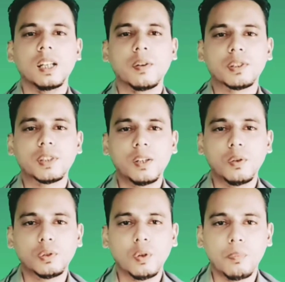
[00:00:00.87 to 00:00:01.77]
नमस्कार
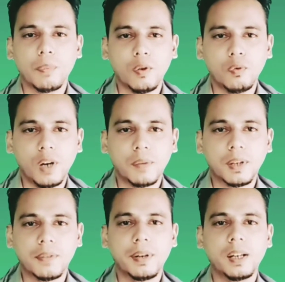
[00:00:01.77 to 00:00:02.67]
दोस्तों मैं हूं
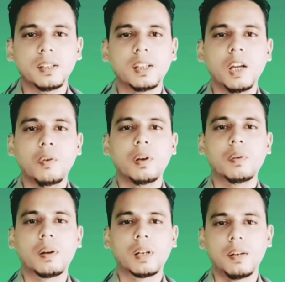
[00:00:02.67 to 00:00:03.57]
आपका फ्रेंड देव
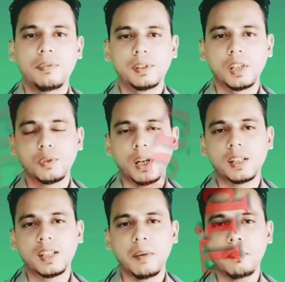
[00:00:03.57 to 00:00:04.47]
एवरा का फिर से
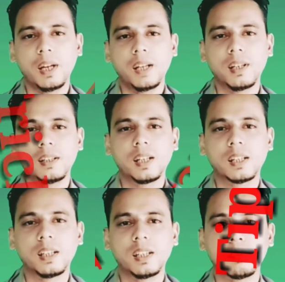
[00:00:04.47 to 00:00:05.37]
स्वागत है मेरे चैनल
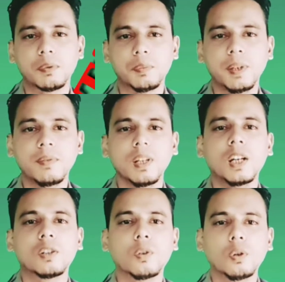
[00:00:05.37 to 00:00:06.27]
टिक्स एंड टिप्स में
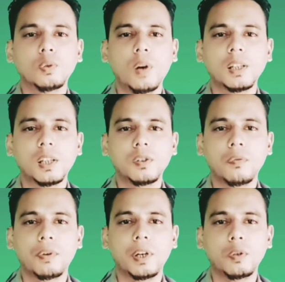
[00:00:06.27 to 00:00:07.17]
तो दोस्तों आज की जो
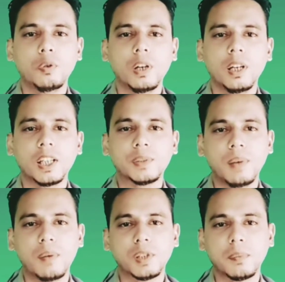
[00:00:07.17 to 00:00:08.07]
वीडियो है
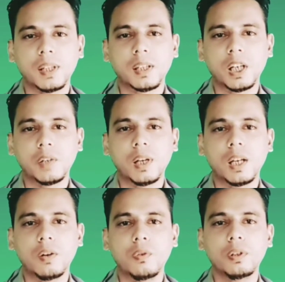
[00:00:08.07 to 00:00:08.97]
इसमें आपसे बात करने
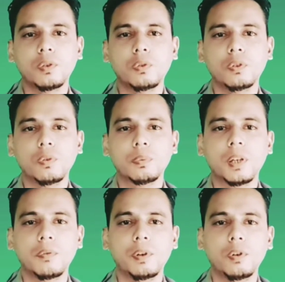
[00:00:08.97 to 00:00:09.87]
वाला हूं यूट्यूब
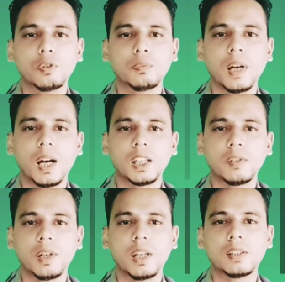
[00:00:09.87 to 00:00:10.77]
की वीडियोस में आने
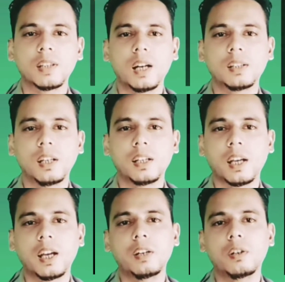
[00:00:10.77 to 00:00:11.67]
वाले चार
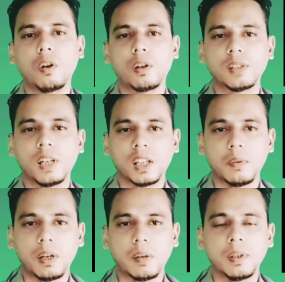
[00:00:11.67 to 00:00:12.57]
तरीके के डॉलर साइन के
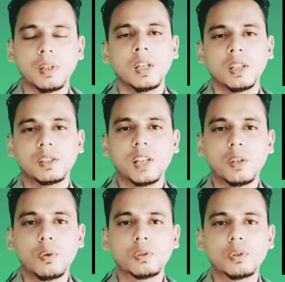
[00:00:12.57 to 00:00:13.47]
बारे में जी हाँ
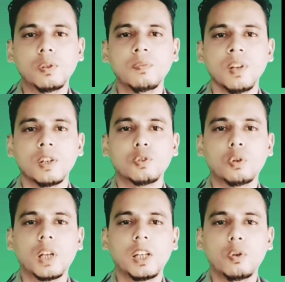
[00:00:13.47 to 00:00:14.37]
दोस्तों जो
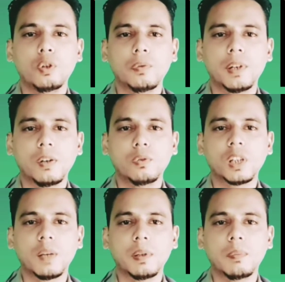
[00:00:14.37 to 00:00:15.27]
नए यूट्यूबर हैं
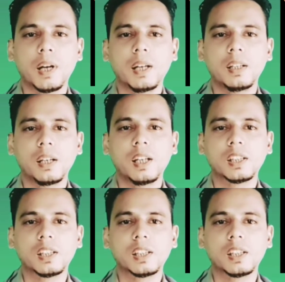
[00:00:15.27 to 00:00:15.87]
उनके मन में कहीं ना कहीं ये